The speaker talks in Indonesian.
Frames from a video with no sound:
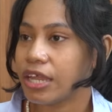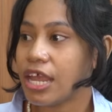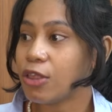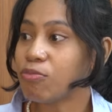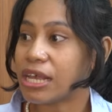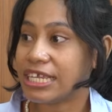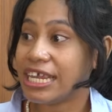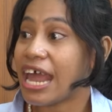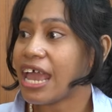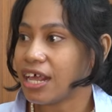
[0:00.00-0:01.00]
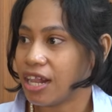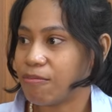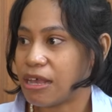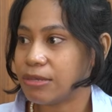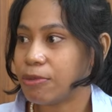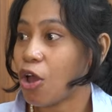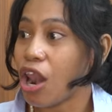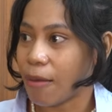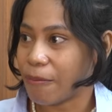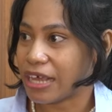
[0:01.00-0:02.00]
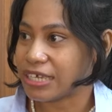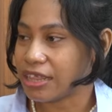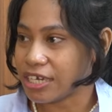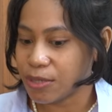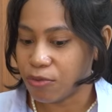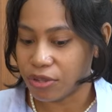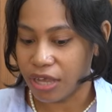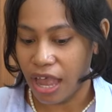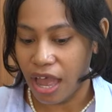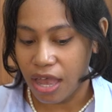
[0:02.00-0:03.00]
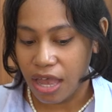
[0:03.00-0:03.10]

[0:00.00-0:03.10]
dia tuh masih denial, masih menolak perasaan tersebut kayak